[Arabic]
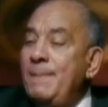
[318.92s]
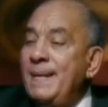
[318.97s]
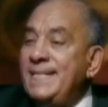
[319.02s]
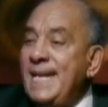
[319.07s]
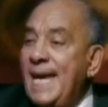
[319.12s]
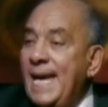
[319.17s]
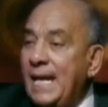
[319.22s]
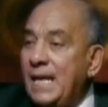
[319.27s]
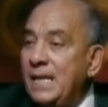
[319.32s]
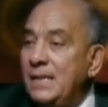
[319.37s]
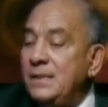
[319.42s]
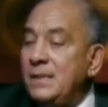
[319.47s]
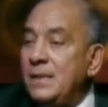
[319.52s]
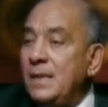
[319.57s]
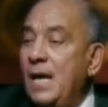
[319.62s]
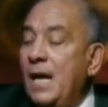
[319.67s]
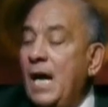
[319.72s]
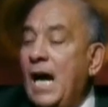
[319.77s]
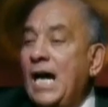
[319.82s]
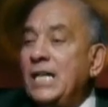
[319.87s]
مداخن
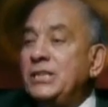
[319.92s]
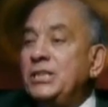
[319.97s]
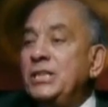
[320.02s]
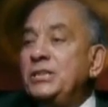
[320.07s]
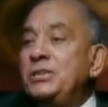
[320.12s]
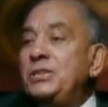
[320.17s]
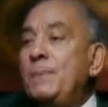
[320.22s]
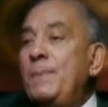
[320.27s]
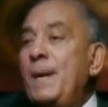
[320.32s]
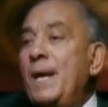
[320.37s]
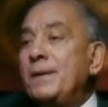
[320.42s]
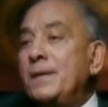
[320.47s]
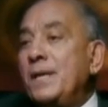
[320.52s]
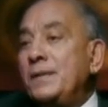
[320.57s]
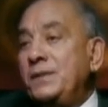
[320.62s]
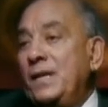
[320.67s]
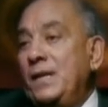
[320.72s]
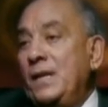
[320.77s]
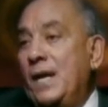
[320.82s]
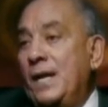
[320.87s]
عشان
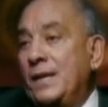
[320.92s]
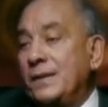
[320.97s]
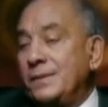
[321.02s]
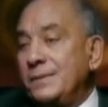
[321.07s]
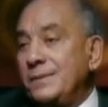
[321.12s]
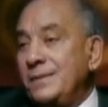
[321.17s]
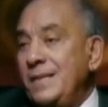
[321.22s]
تبرد الارض